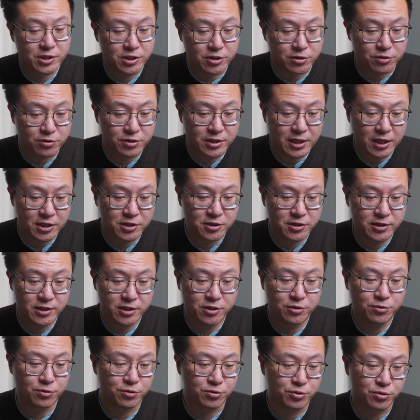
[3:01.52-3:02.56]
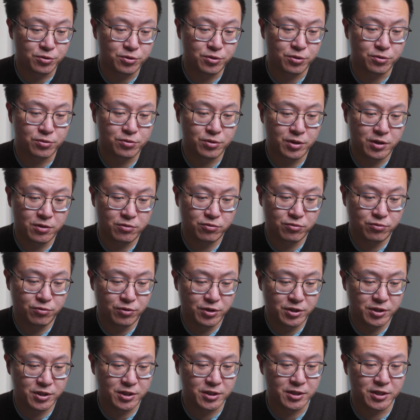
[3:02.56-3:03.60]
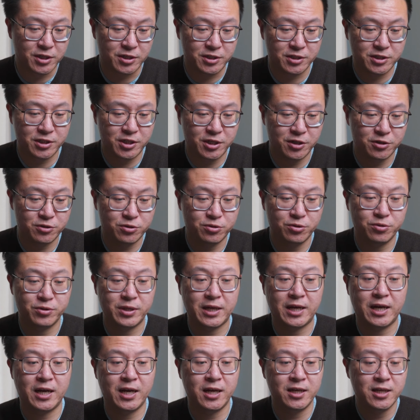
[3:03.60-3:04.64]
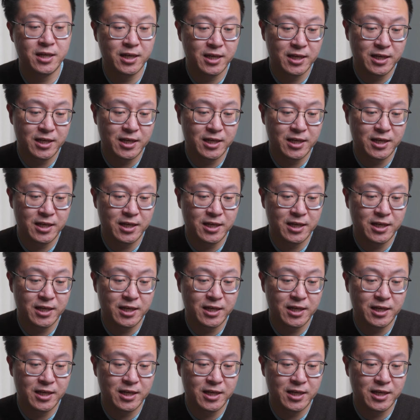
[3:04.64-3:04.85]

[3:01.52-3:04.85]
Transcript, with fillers: 起售价是 七千九百九十九， 所以如果你能接受它